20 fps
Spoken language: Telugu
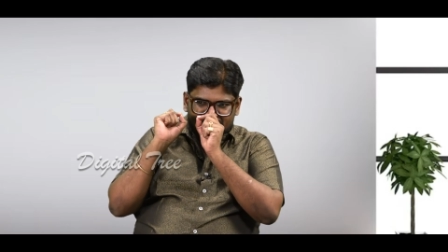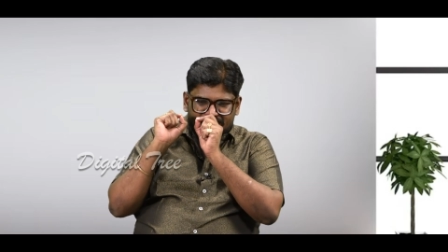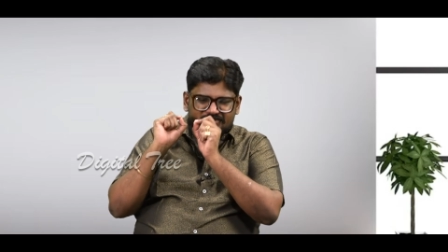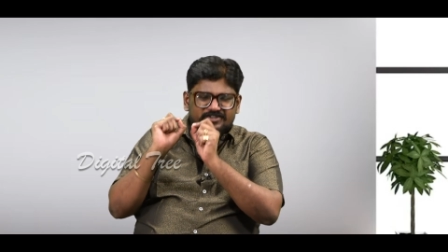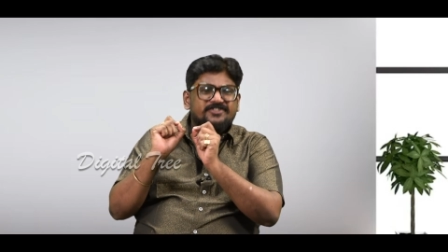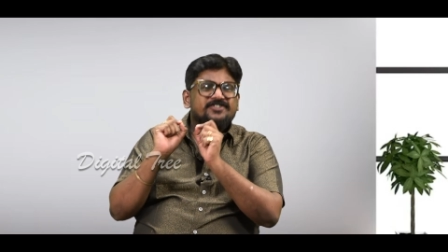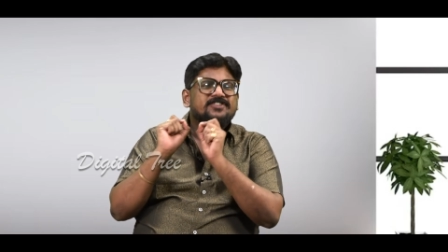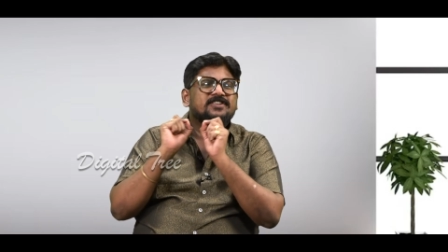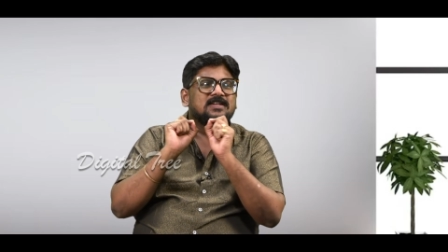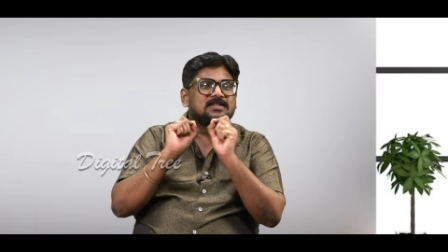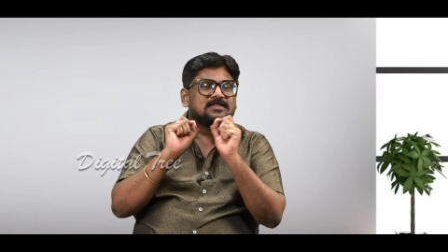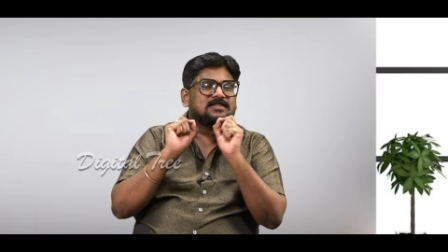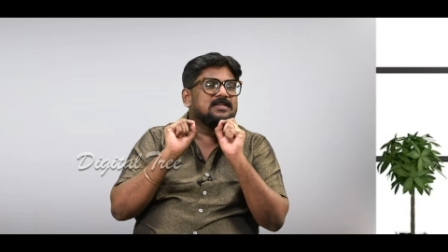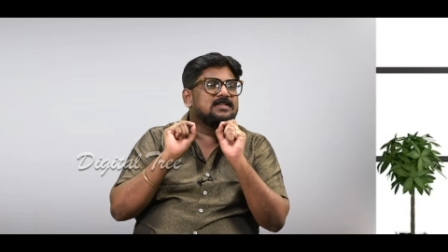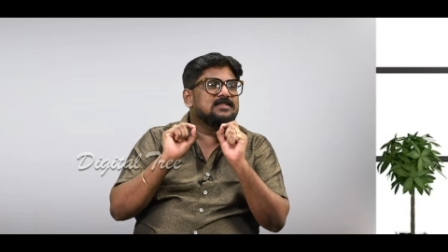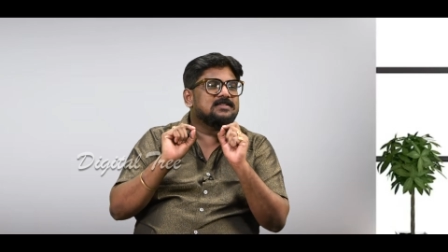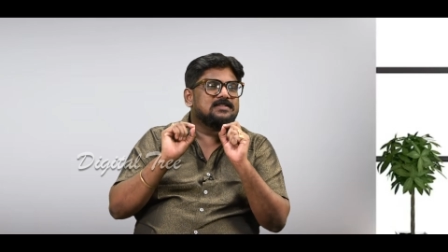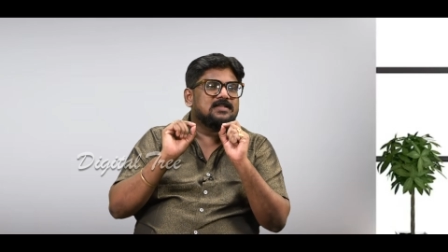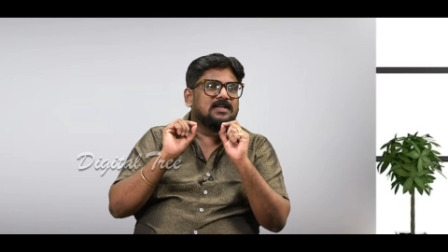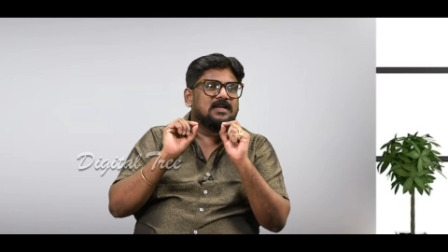చిన్న చిన్న
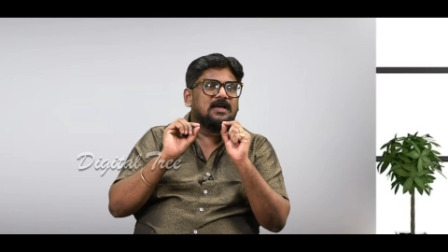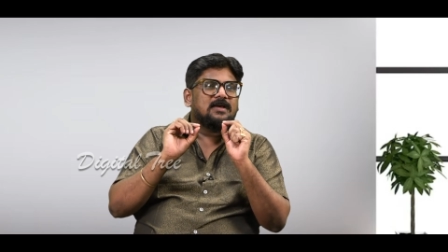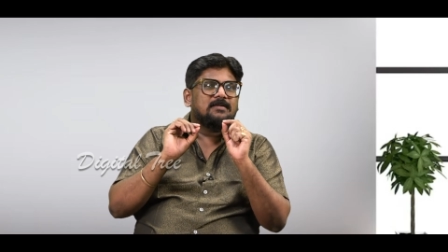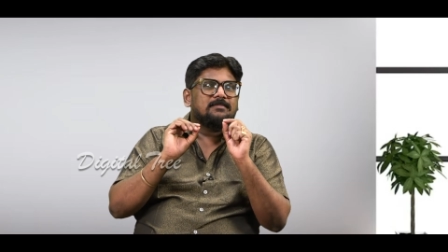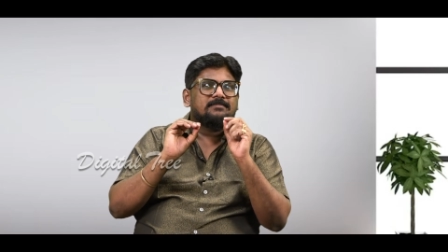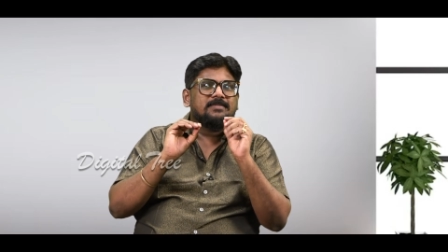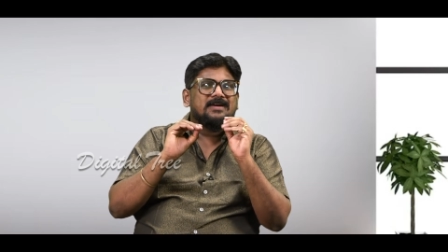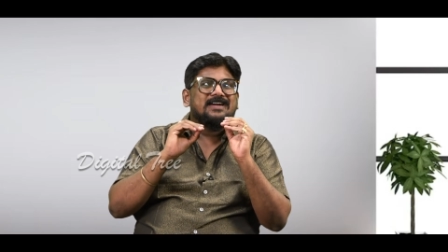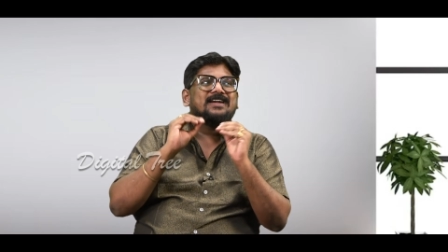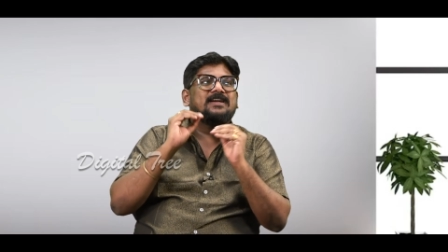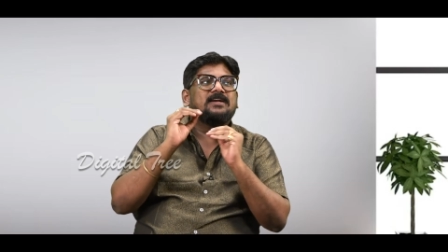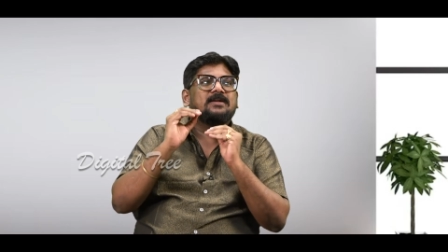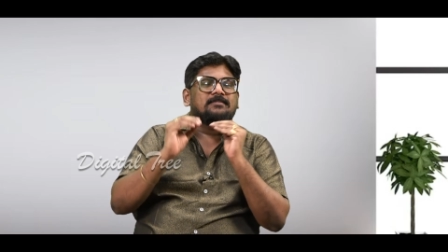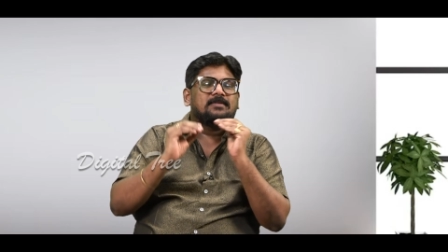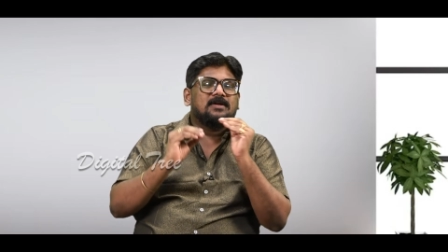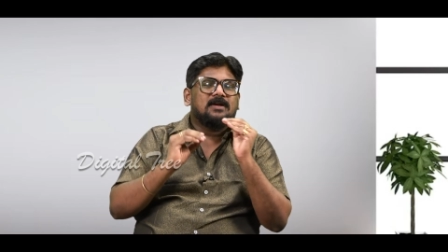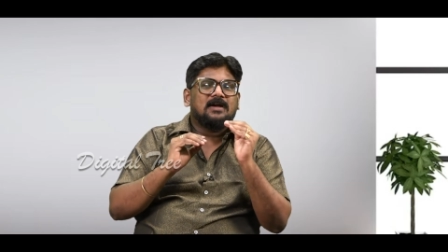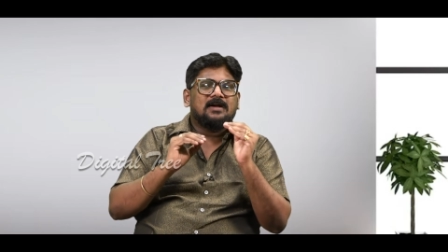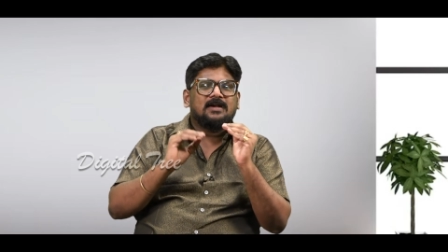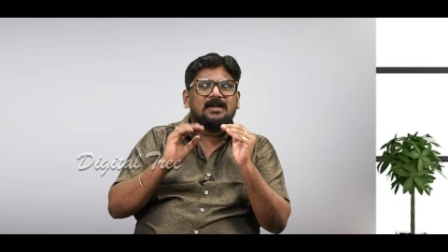సీన్సే
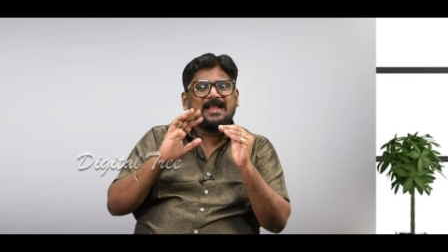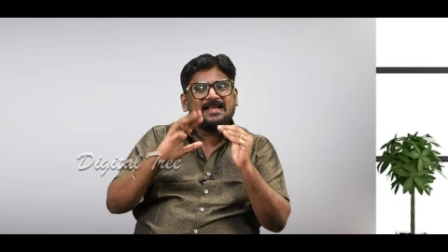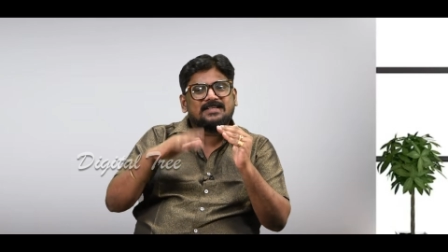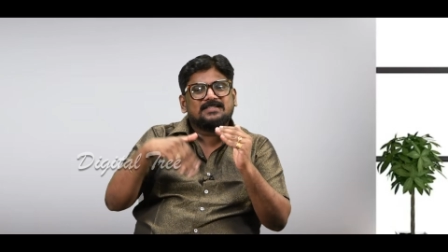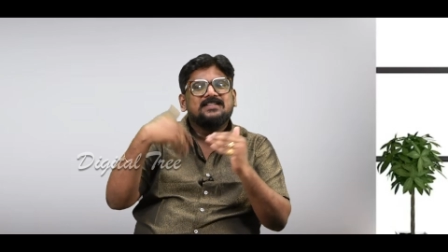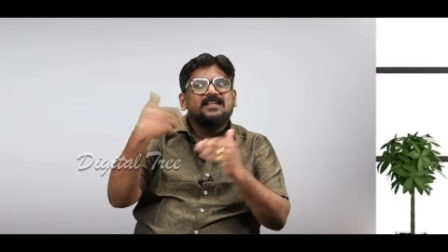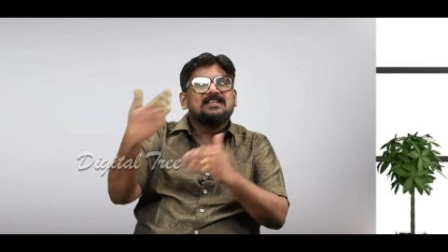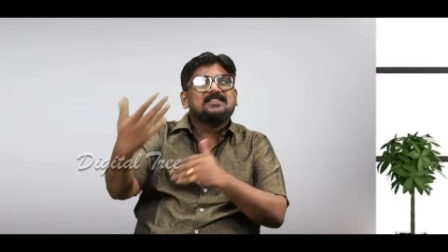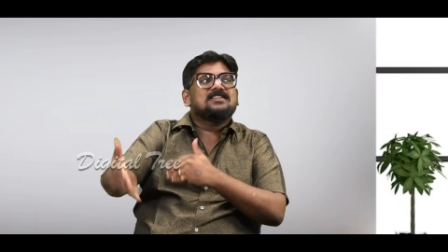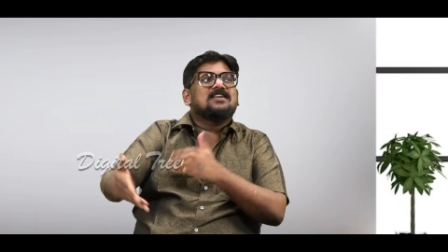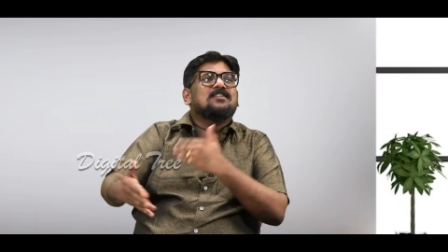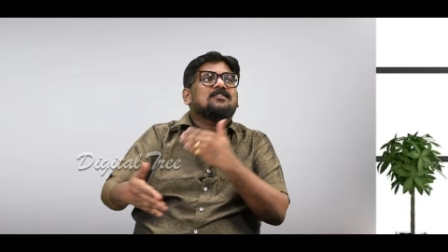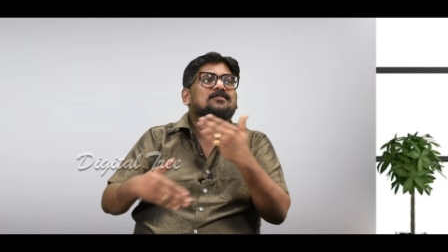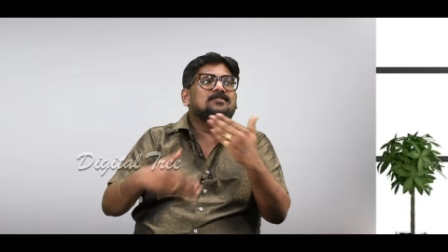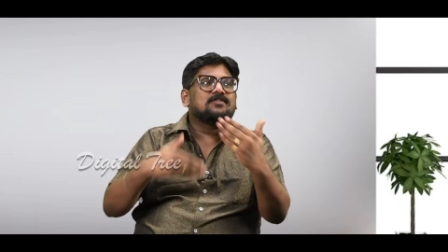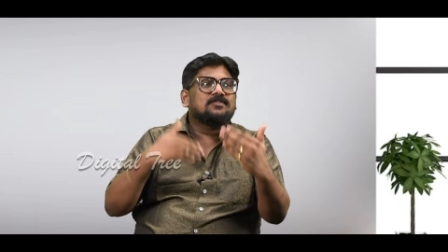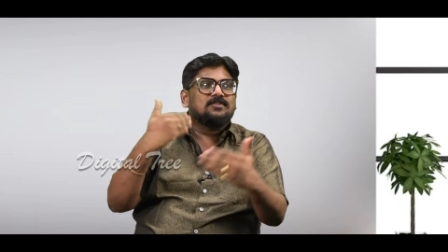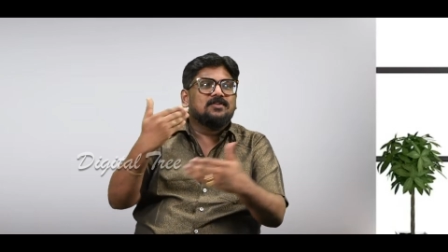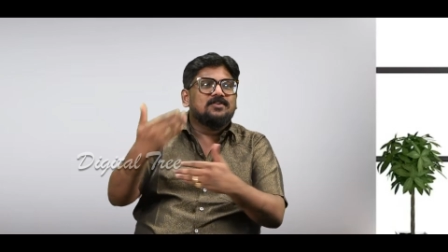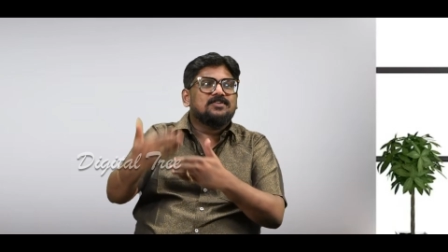ప్రిడిక్టబుల్ అండ్ నెక్స్ట్ ఏం
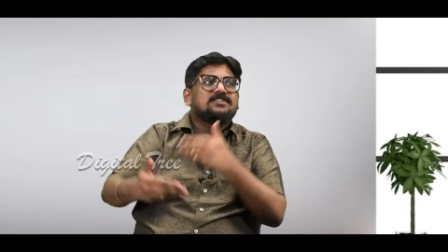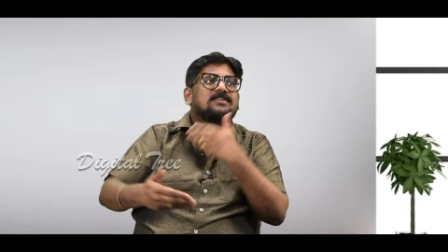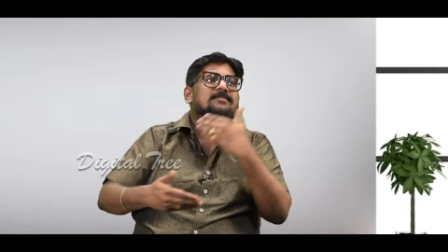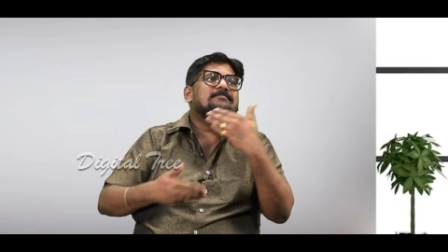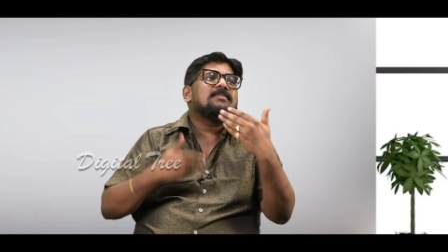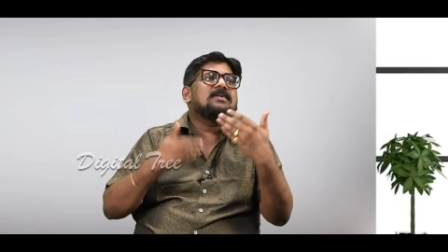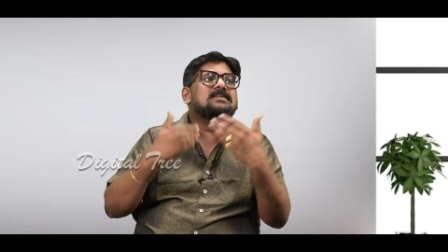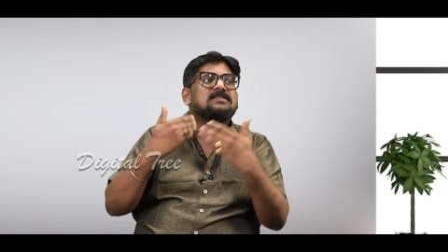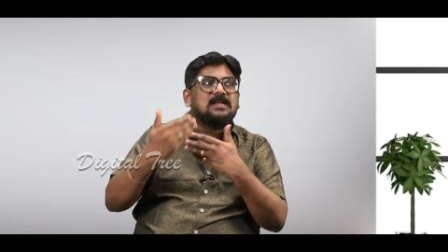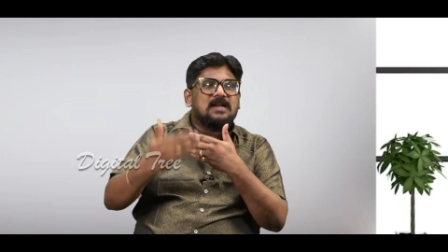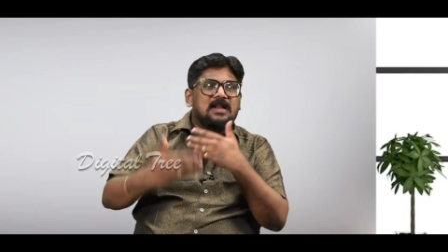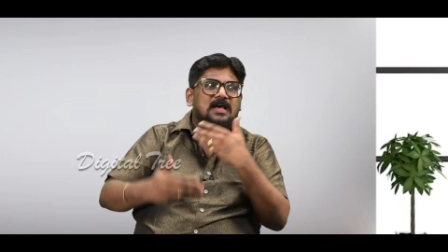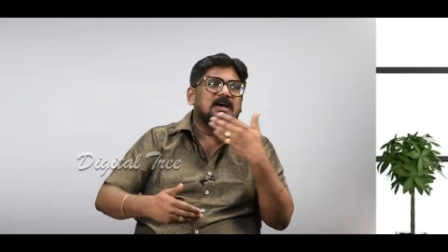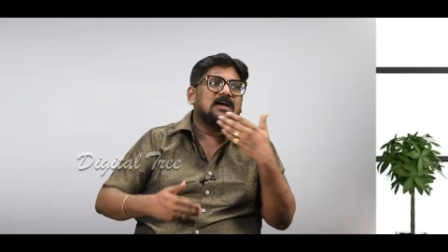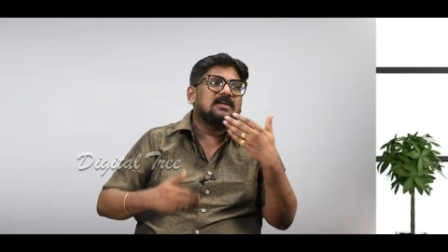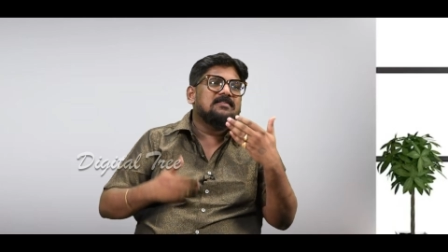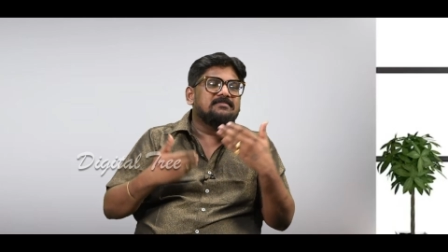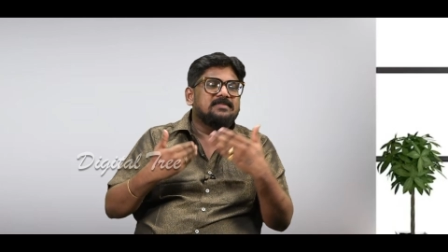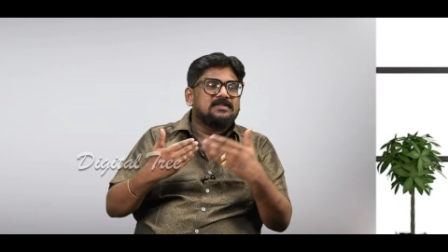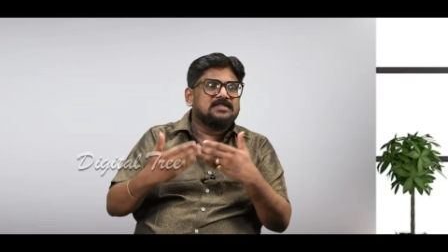జరుగుతుందో చెప్పేసేలాగా
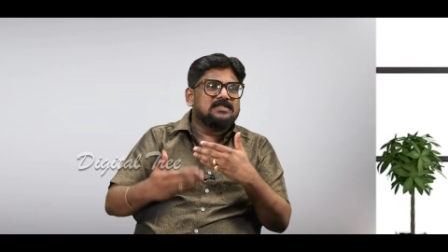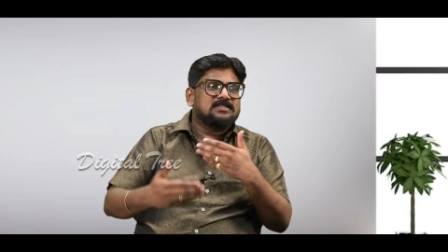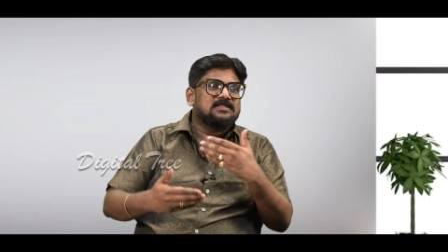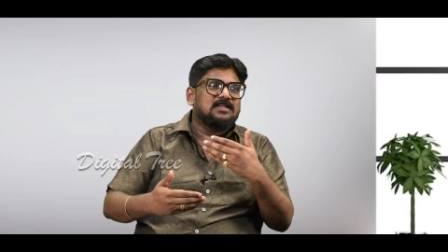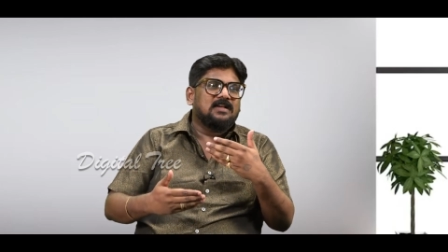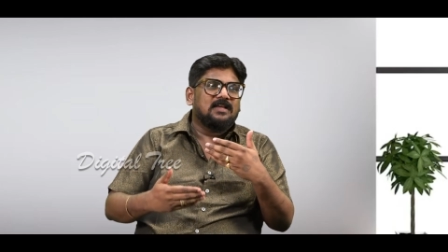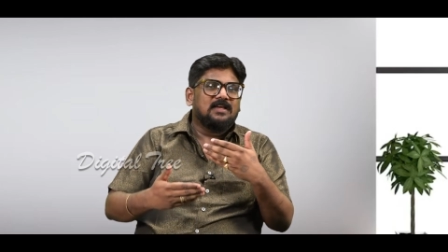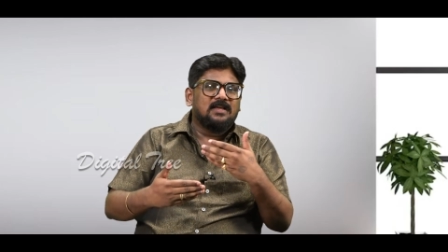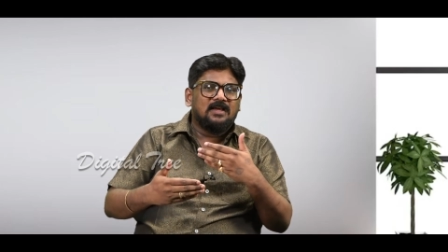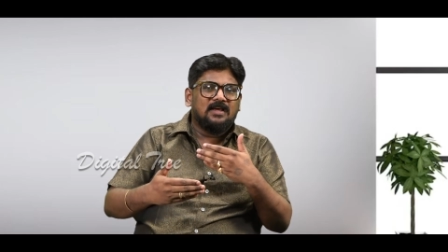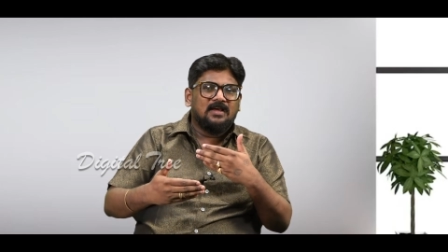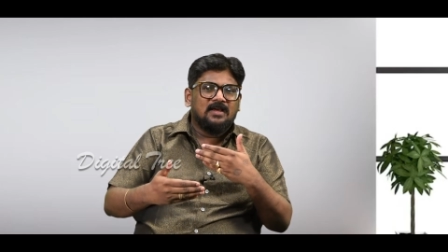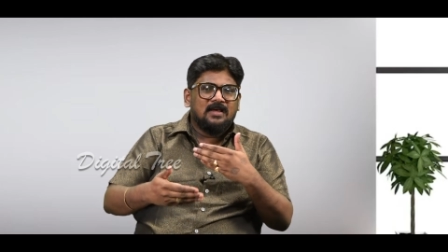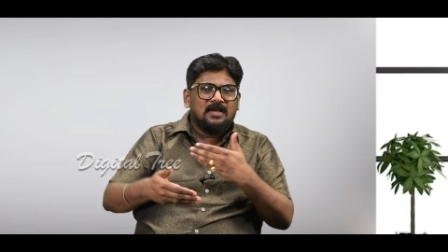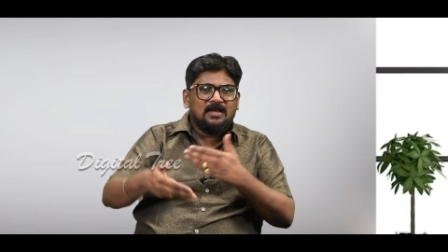అనిపించేసరికి